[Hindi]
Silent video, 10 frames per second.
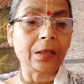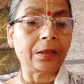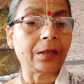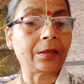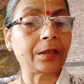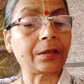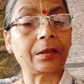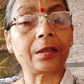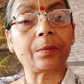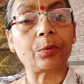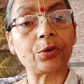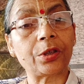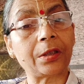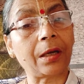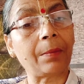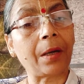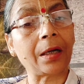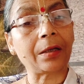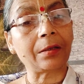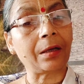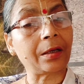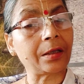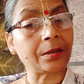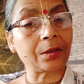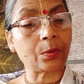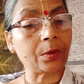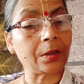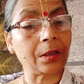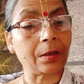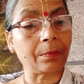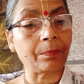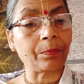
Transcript: तीन त्यक्ति न भुंजिथा माँ गृधा कस्य धनम